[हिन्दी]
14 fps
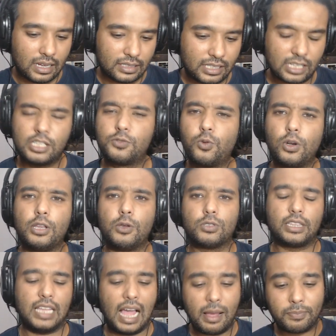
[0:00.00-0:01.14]
सक्सेसफुल नहीं हो
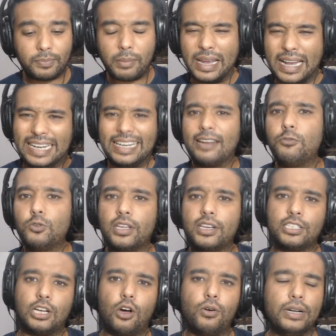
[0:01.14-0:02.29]
सकते आप कभी इंटरव्यू देने
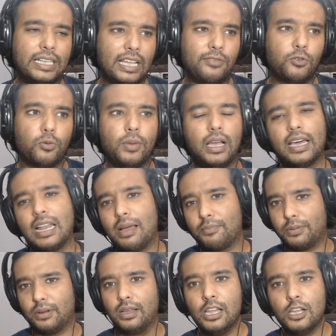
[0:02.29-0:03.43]
जाओ इंटरव्यू में अगर आप
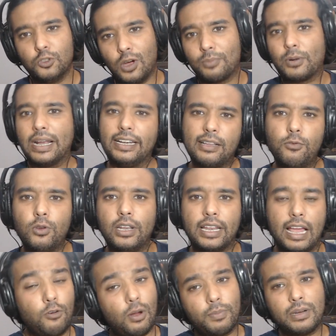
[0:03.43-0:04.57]
जो आपका इंटरव्यू ले रहा
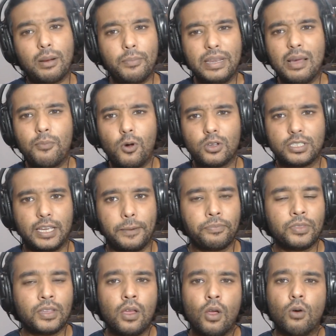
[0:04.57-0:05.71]
है वो आपकी कंपनी का बॉस है
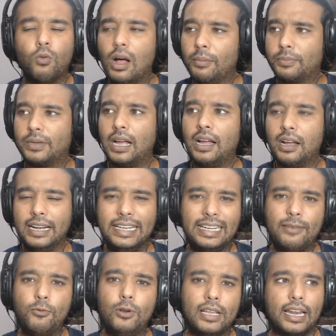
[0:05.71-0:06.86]
वो आपका
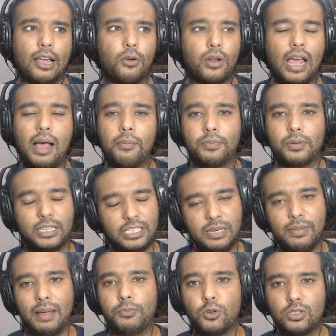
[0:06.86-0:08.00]
इंटरव्यू ले रहा है और आप किसी
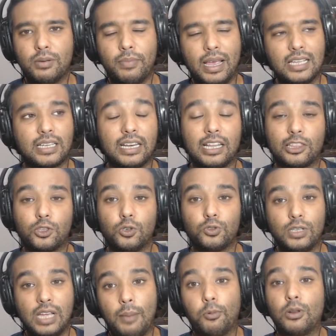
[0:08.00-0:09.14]
बात पर उससे बहस करने लगते हो जो
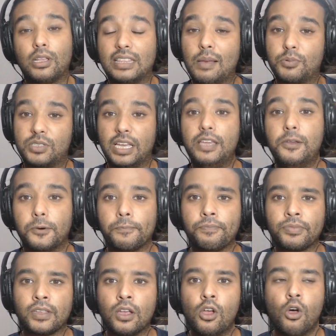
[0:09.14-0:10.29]
कि आपको लगता है आप सही हो
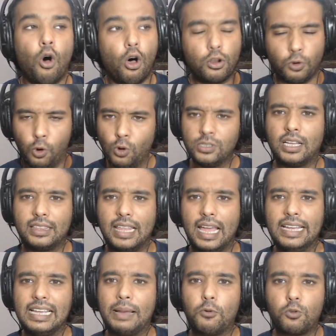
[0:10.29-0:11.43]
और हो सकता है
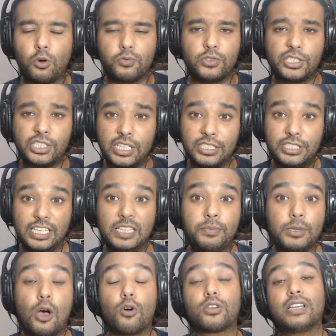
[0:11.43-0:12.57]
कि आप वो कॉन्वर्सेशन जीत भी
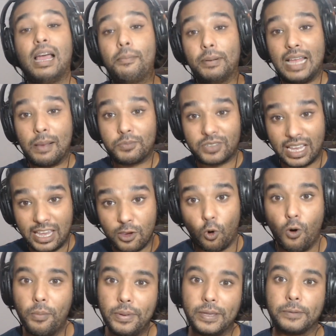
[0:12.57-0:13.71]
जाओ क्या पता आप सही
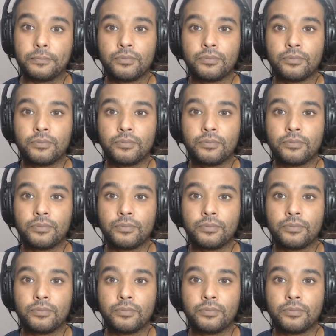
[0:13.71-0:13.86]
हो भी